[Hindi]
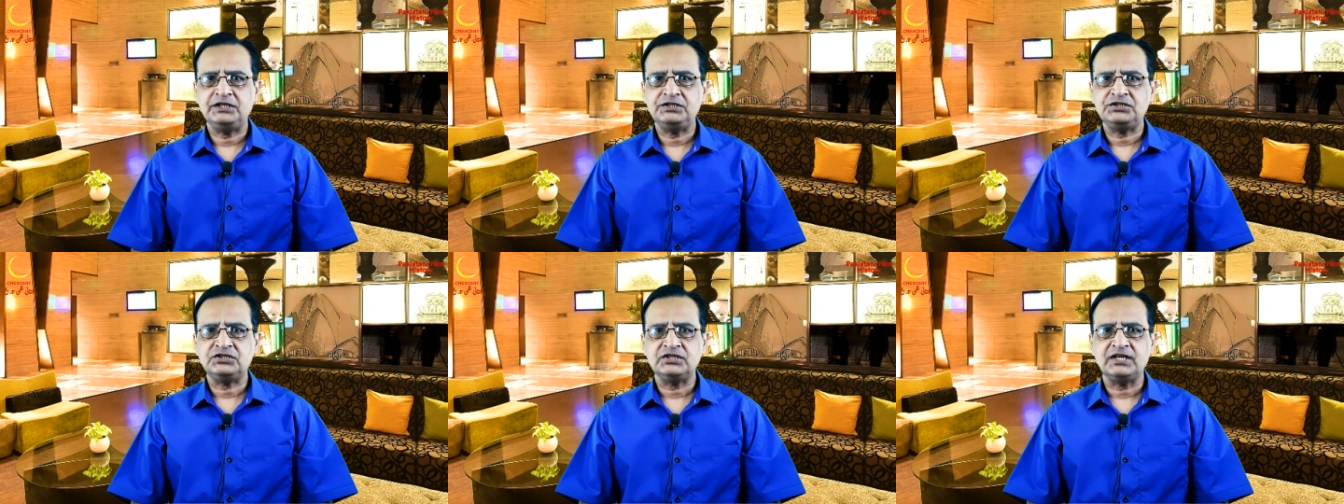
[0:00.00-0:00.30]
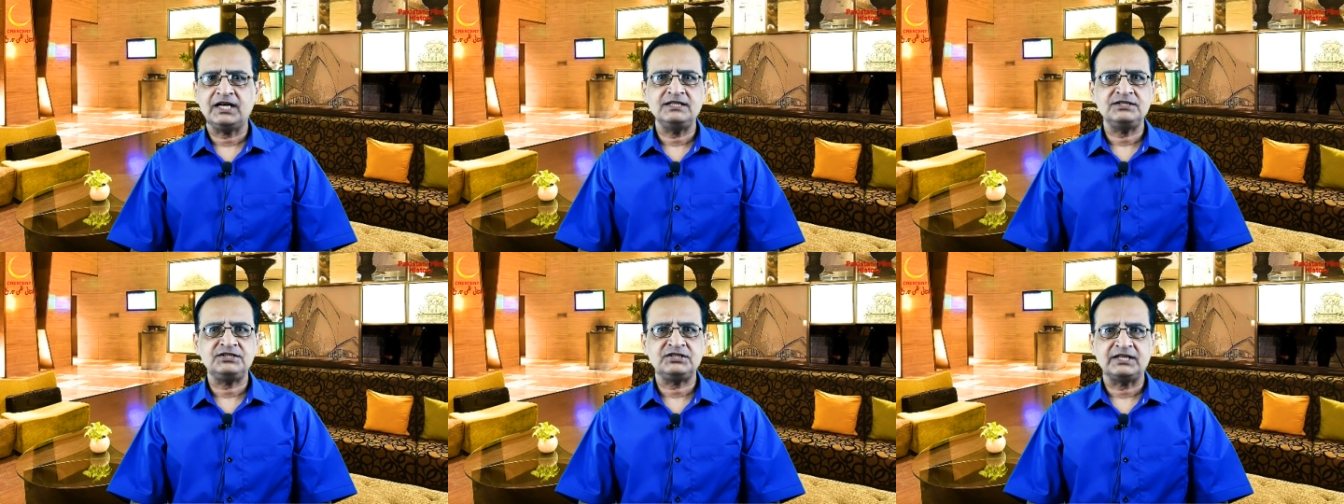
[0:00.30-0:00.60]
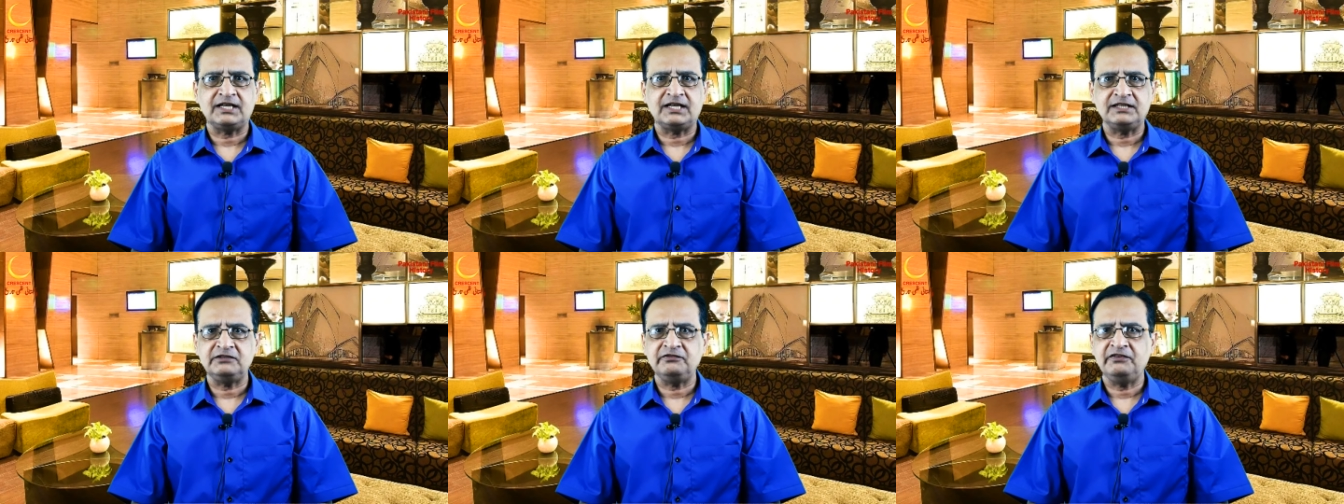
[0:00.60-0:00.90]
इस साल
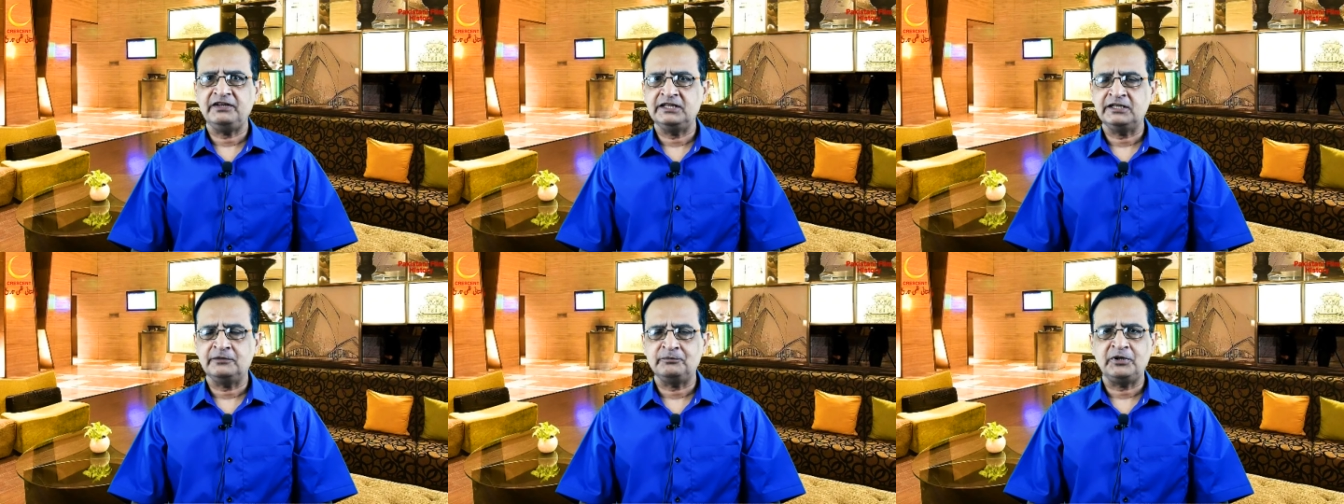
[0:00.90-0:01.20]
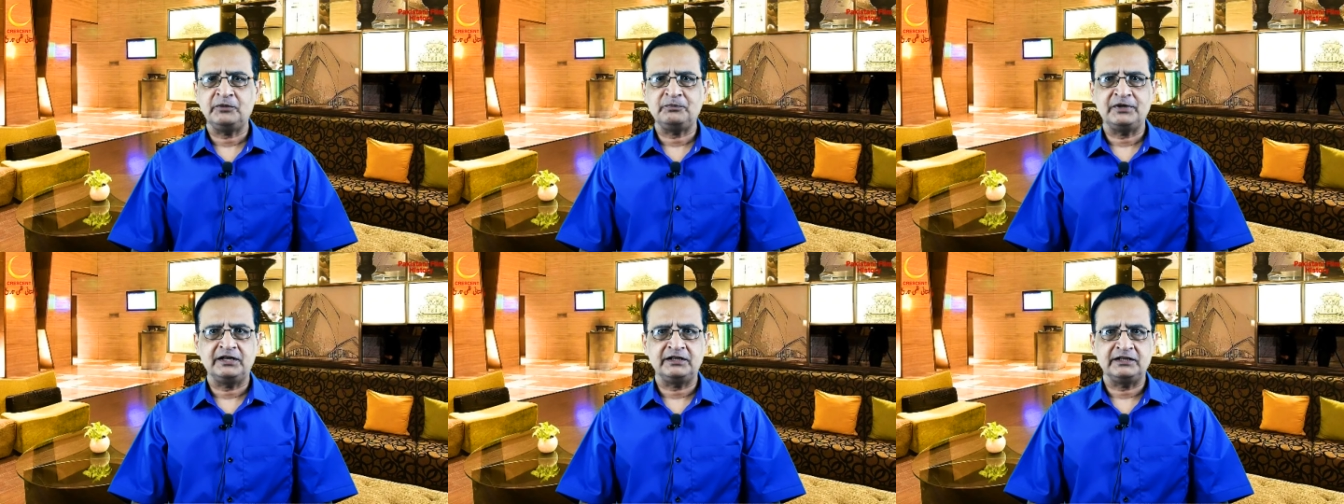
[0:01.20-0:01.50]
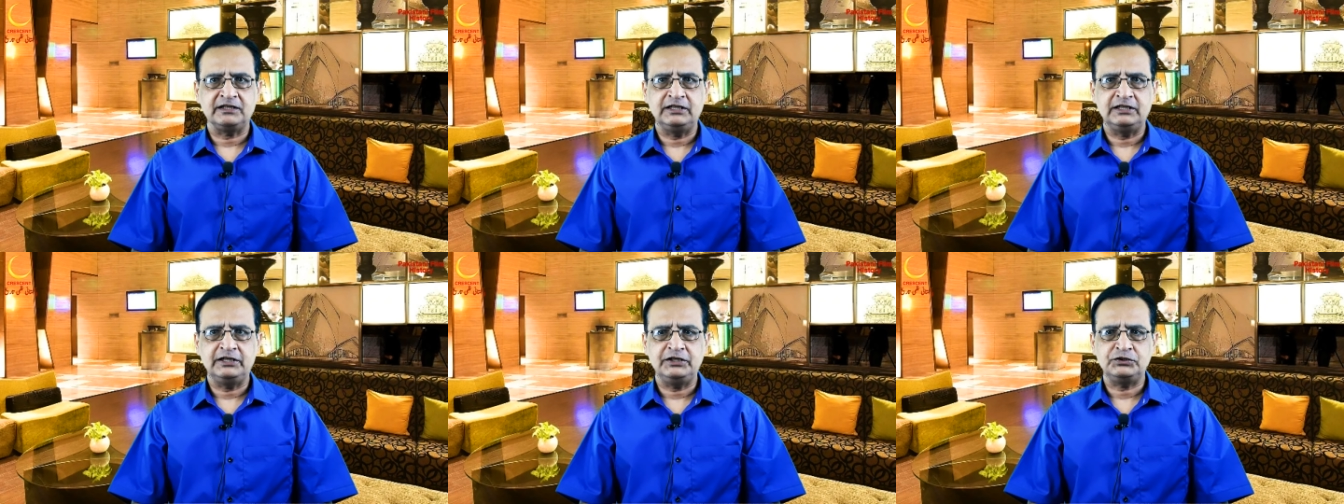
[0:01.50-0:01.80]
सातवें नंबर पर
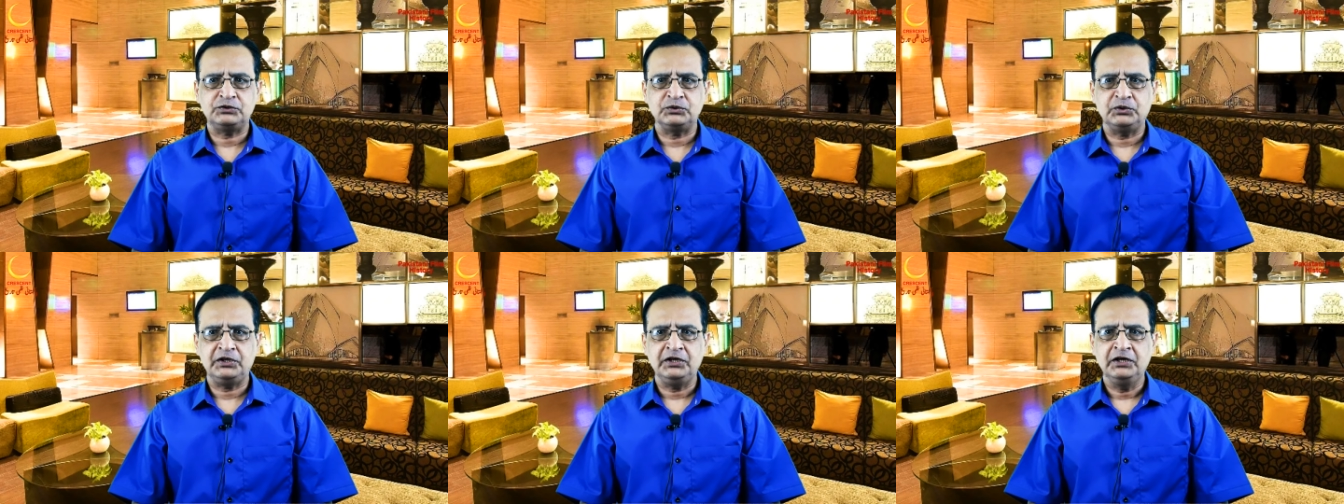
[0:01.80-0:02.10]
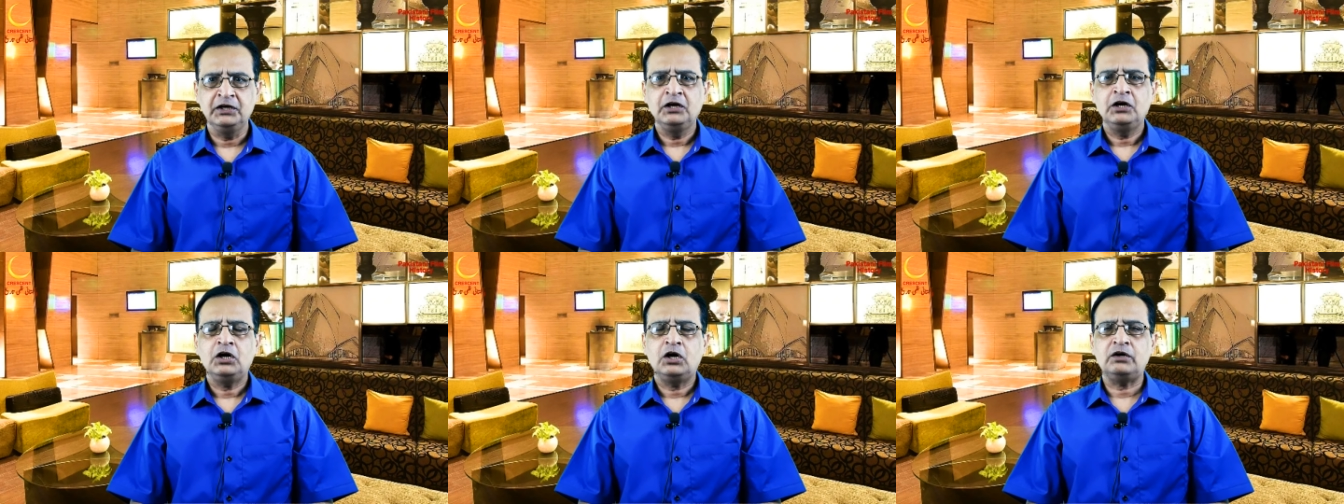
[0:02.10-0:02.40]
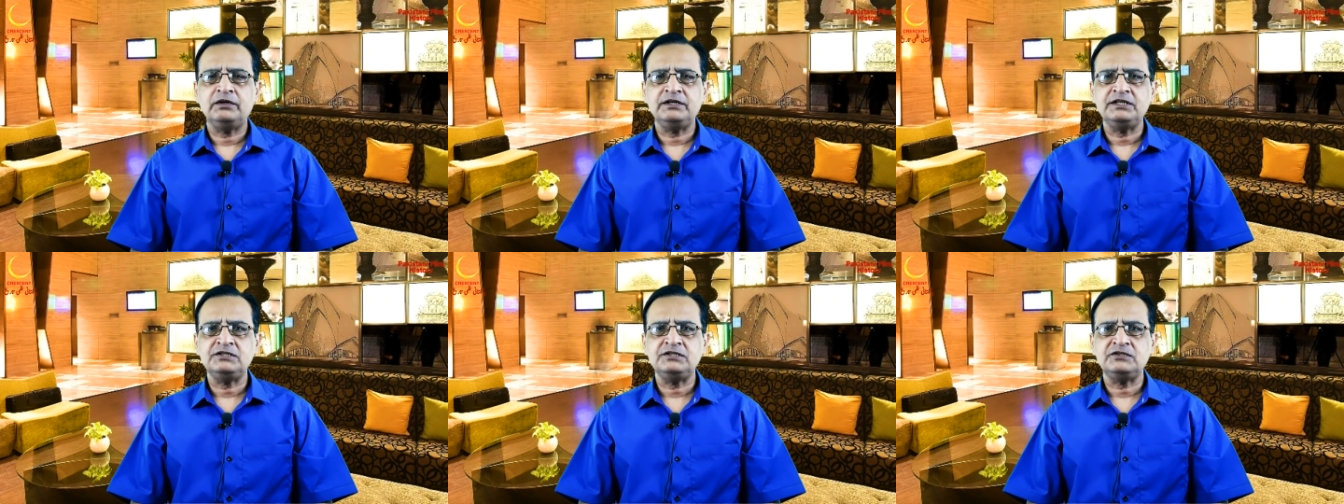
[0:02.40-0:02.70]
रिलीज़ हुई
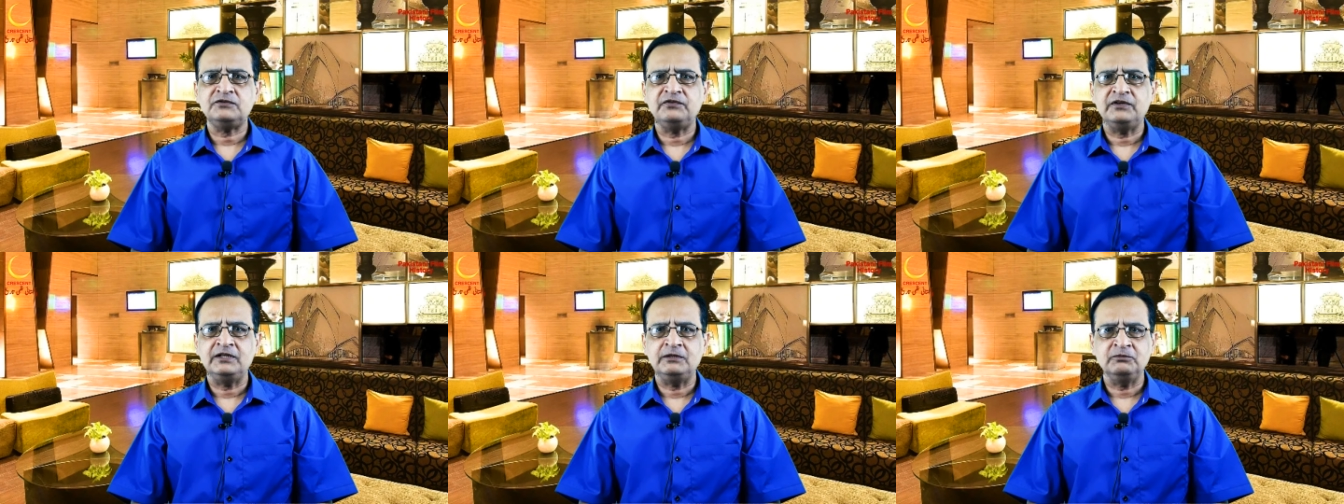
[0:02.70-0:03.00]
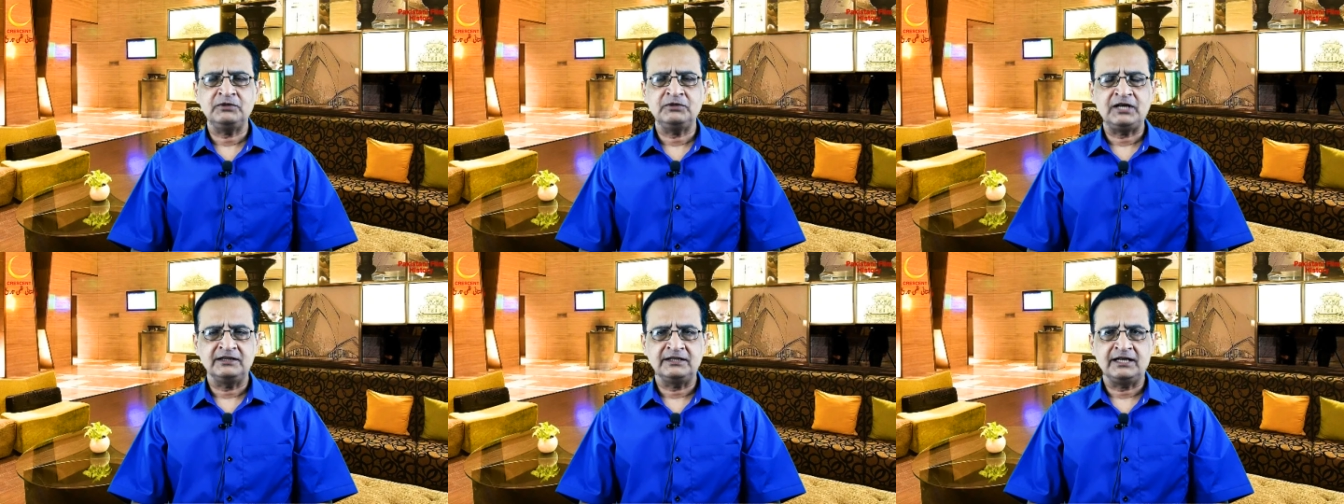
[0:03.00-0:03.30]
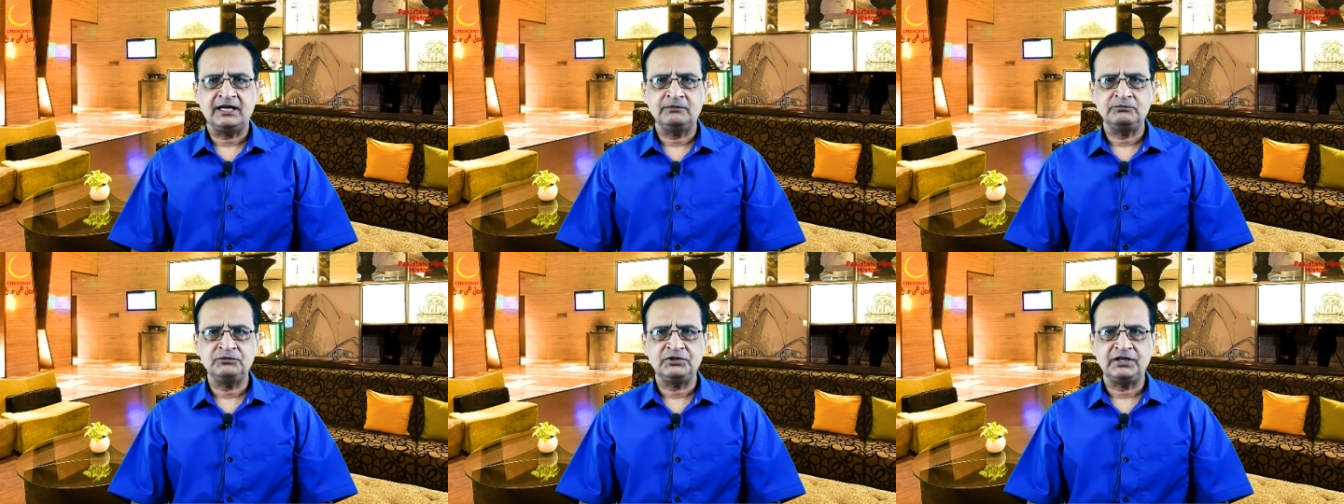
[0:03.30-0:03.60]
और इस फिल्म का
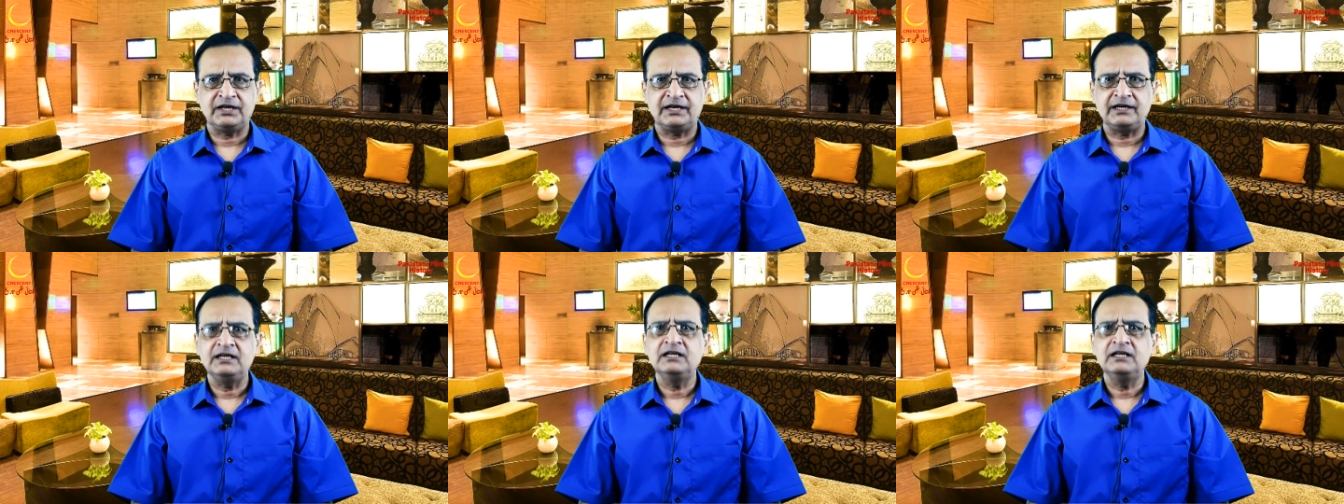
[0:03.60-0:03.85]
नाम था